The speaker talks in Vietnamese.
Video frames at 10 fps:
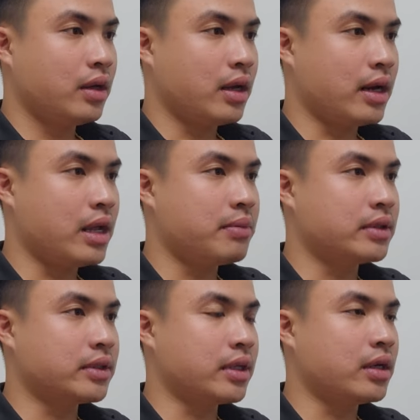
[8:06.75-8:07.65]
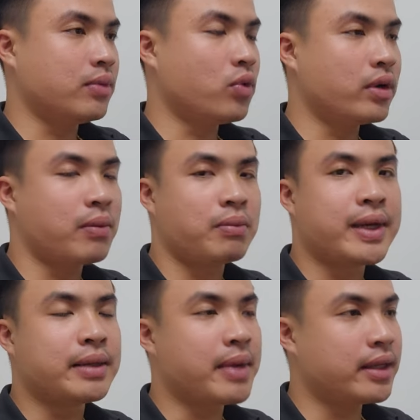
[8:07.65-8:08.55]
ở đây mình sẽ thử mua đồng
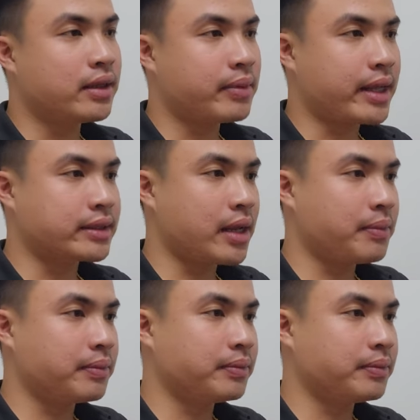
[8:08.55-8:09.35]
BNB cho các bạn xem